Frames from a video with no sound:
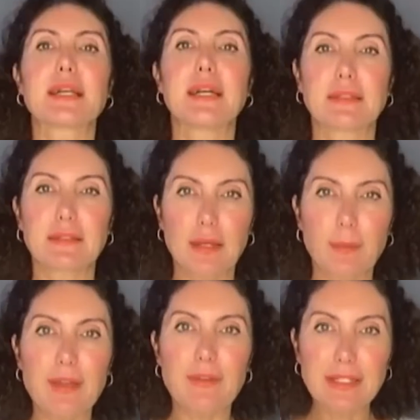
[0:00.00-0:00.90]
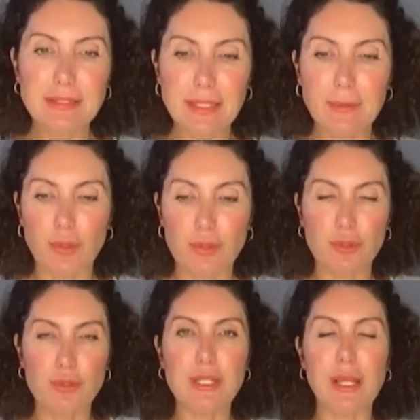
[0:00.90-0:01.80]
biz hayata tam evet diyemiyoruz.
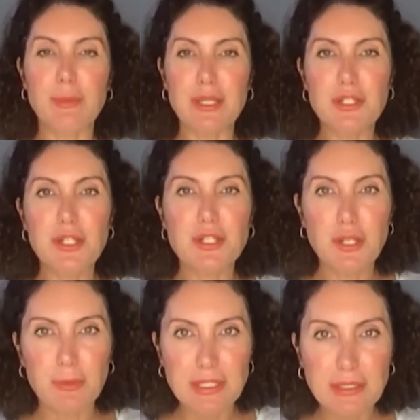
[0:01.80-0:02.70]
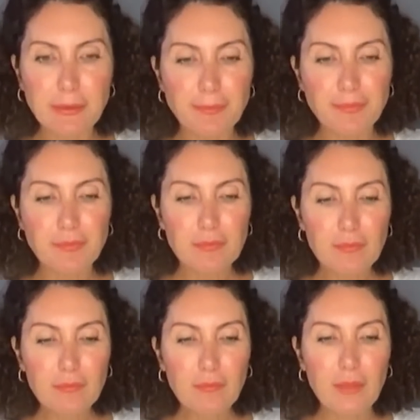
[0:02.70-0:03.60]
O yüzden birinci aşaması
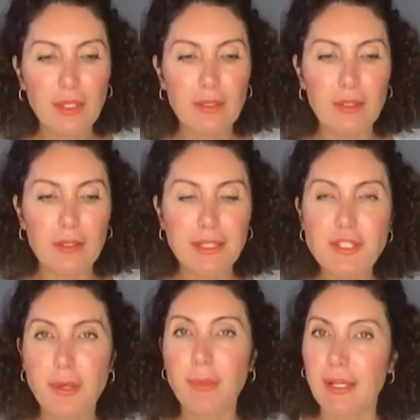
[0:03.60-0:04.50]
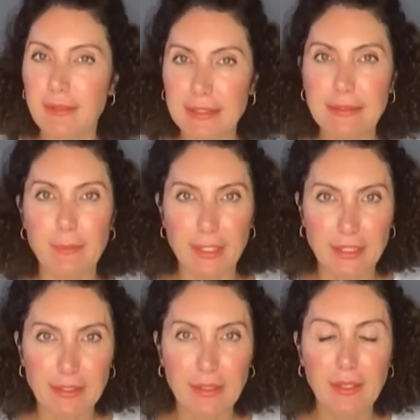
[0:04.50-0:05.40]
e, yaşama evet
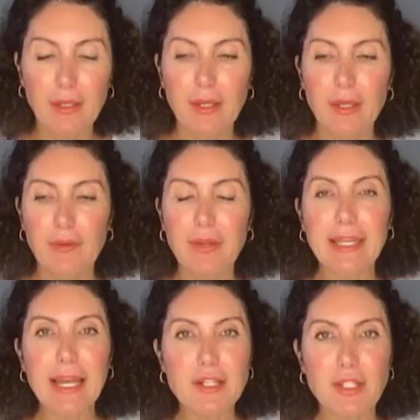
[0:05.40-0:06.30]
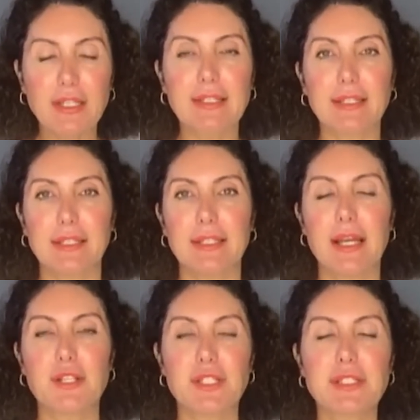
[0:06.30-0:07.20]
demek. Ve gerçekten
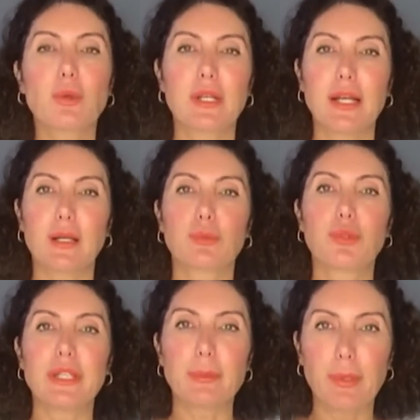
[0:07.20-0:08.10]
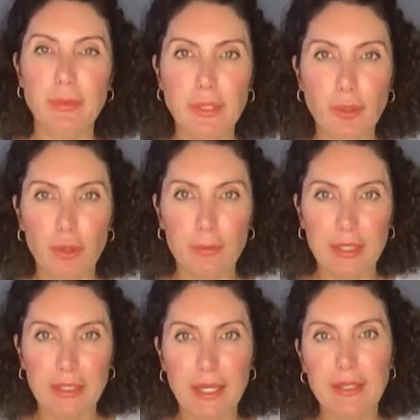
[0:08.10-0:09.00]
enerjetik olarak bunu yapabiliyor
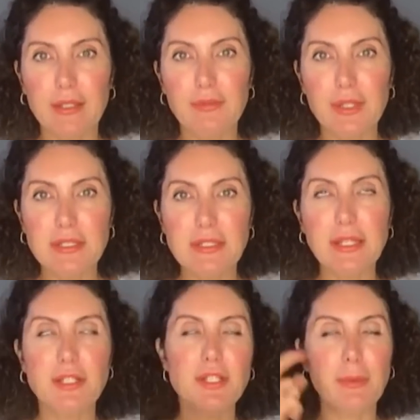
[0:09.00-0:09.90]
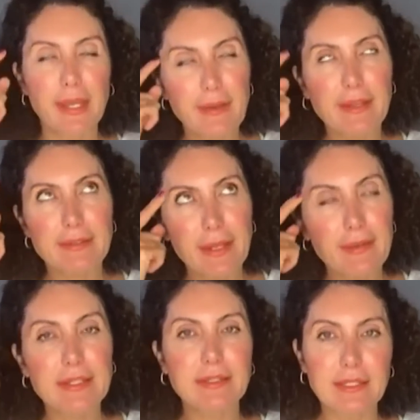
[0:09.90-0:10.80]
olmak. Yani kafanızda yaşama evet
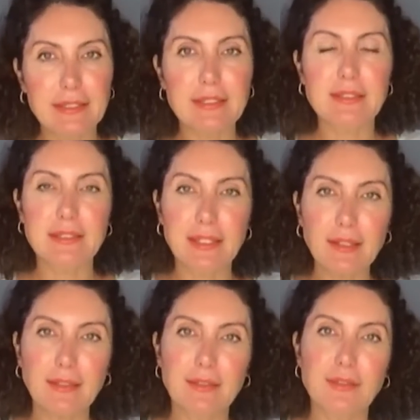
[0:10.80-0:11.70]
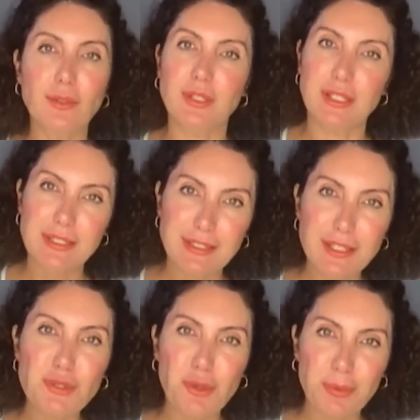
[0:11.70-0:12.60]
evet dediğinizde o
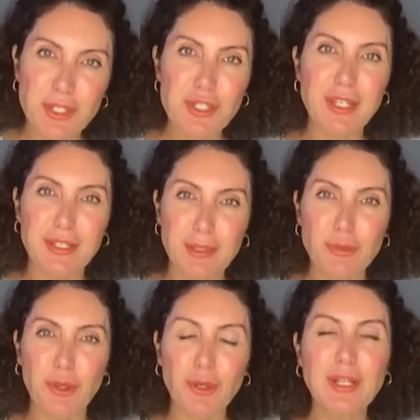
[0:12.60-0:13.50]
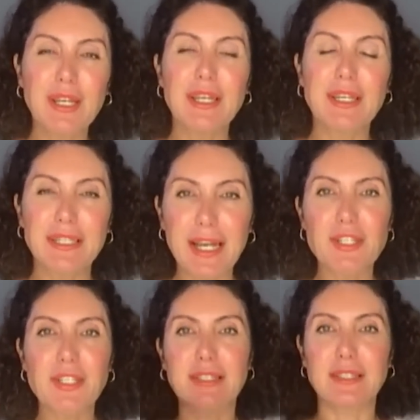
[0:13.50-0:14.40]
aslında çok bir işe yaramıyor
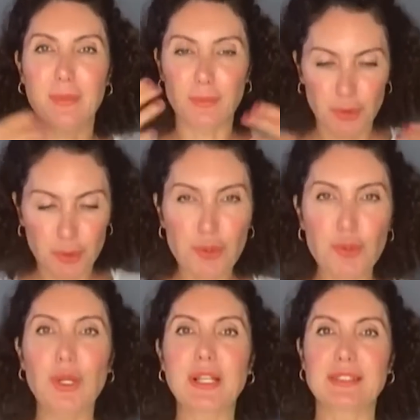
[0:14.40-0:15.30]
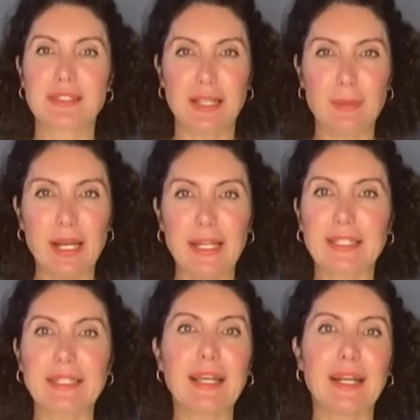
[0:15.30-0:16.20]
gerçekten bütün şuranızla
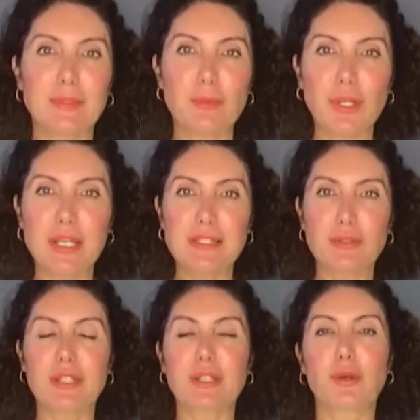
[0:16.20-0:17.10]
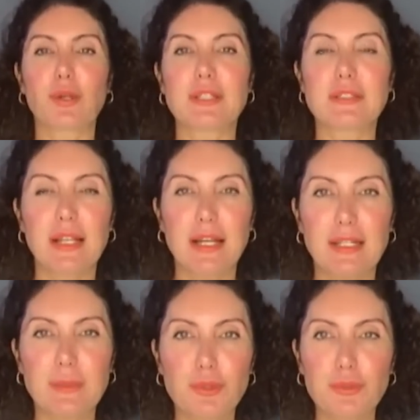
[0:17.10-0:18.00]
belki de yani böyle ezoterik
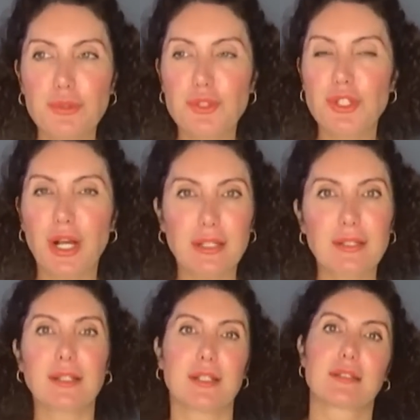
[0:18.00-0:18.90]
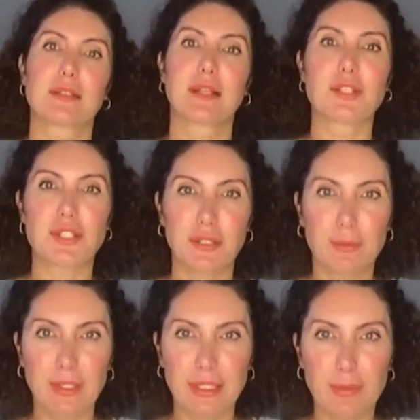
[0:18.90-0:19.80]
öğretilerle bütün çakralarınızın
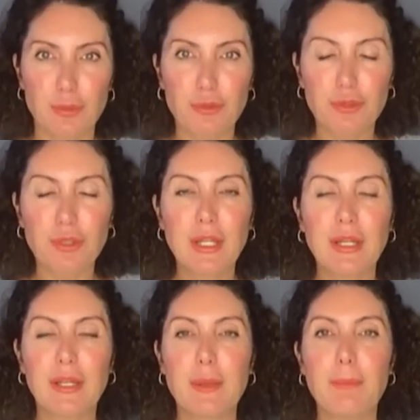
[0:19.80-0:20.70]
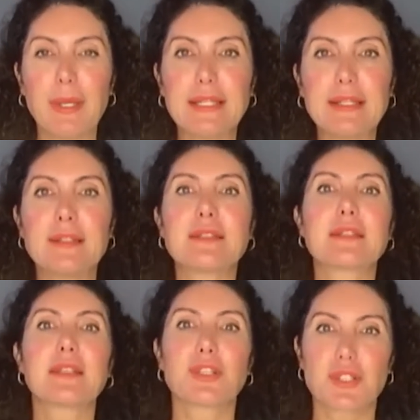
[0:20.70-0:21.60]
açılımıyla, bütün
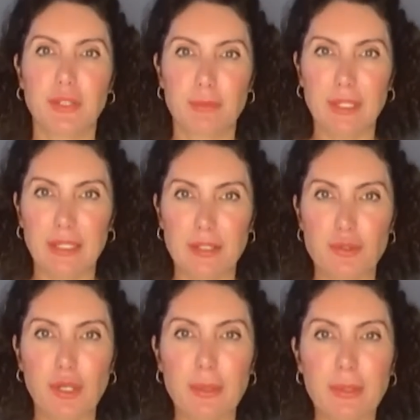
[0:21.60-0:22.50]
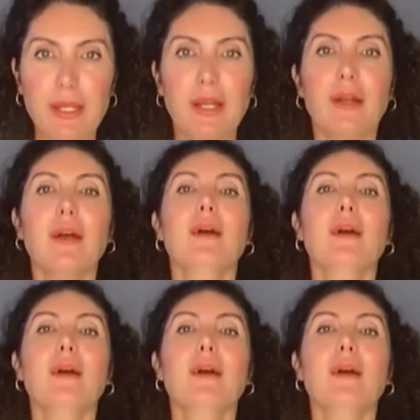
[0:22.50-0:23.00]
bedeninizin açılımıyla şöyle bir